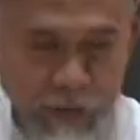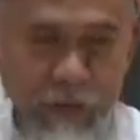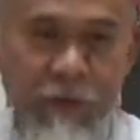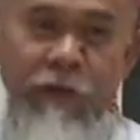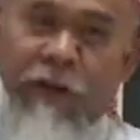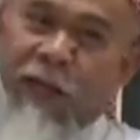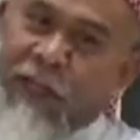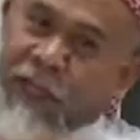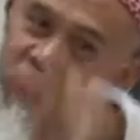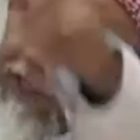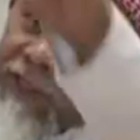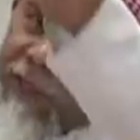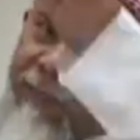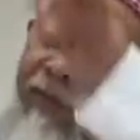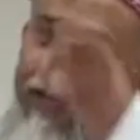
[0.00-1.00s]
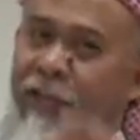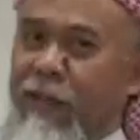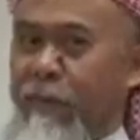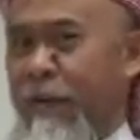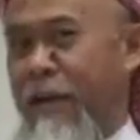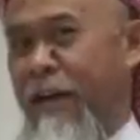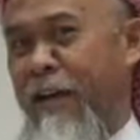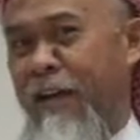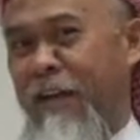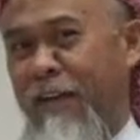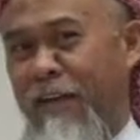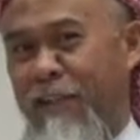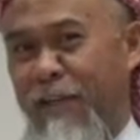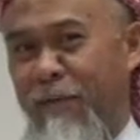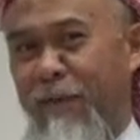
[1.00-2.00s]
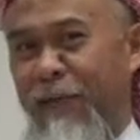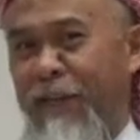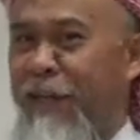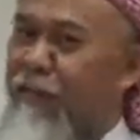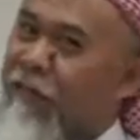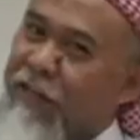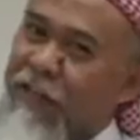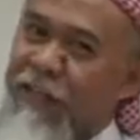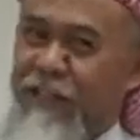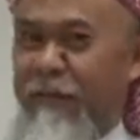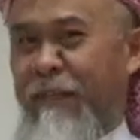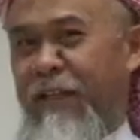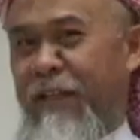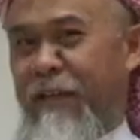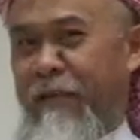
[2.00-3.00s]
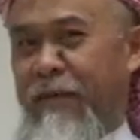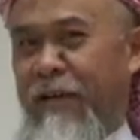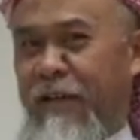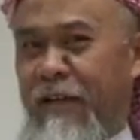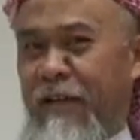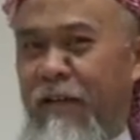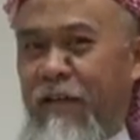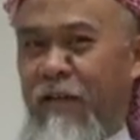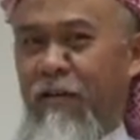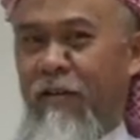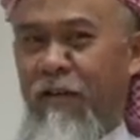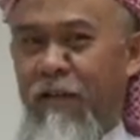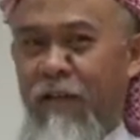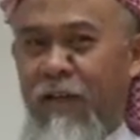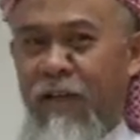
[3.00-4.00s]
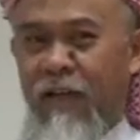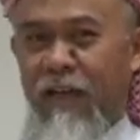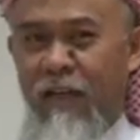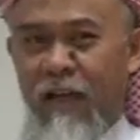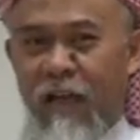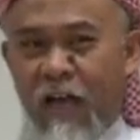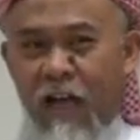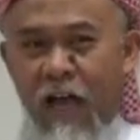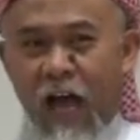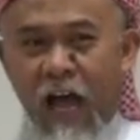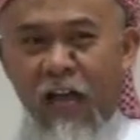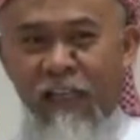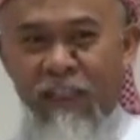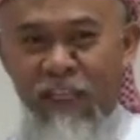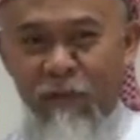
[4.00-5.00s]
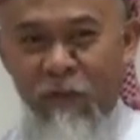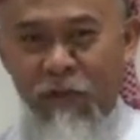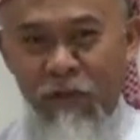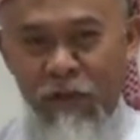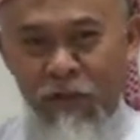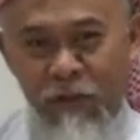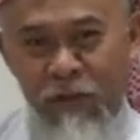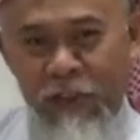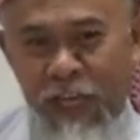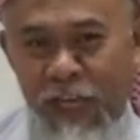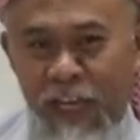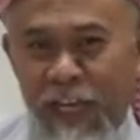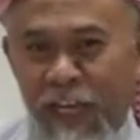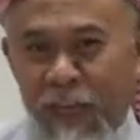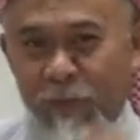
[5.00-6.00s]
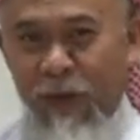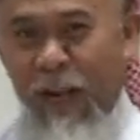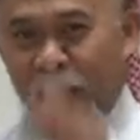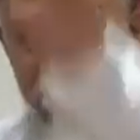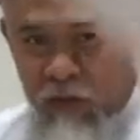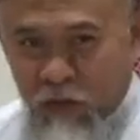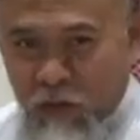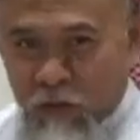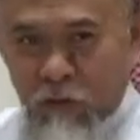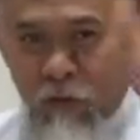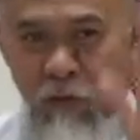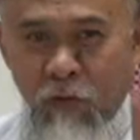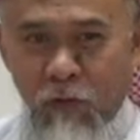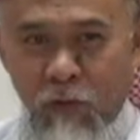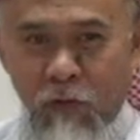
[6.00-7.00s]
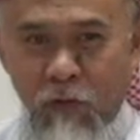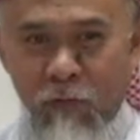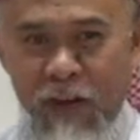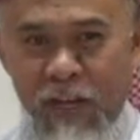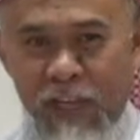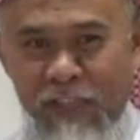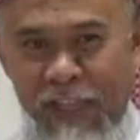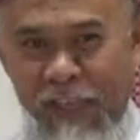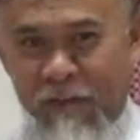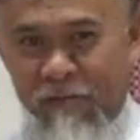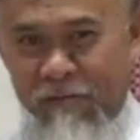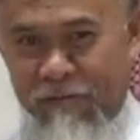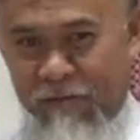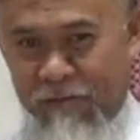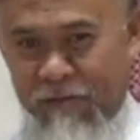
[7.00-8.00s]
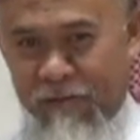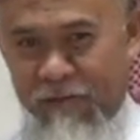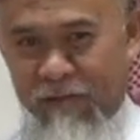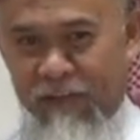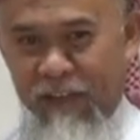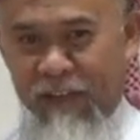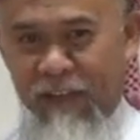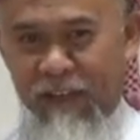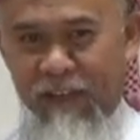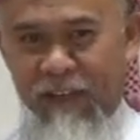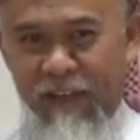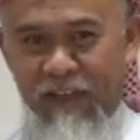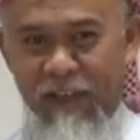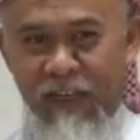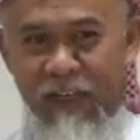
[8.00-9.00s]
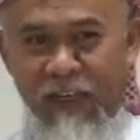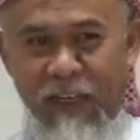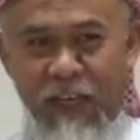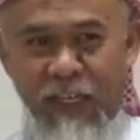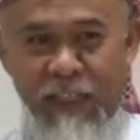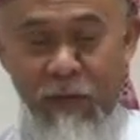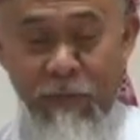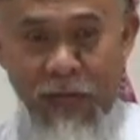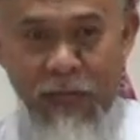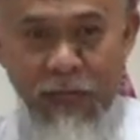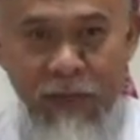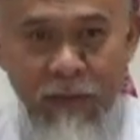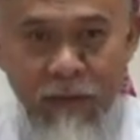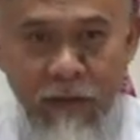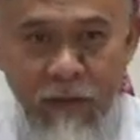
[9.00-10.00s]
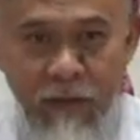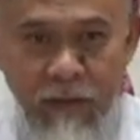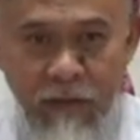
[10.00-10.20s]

Yun ang isip ng iba. Sabi niya, yun ang isip ng iba. Ha? Ang demonyo sa iri pa lang, umalis na yun. Ha? Kasi bakit?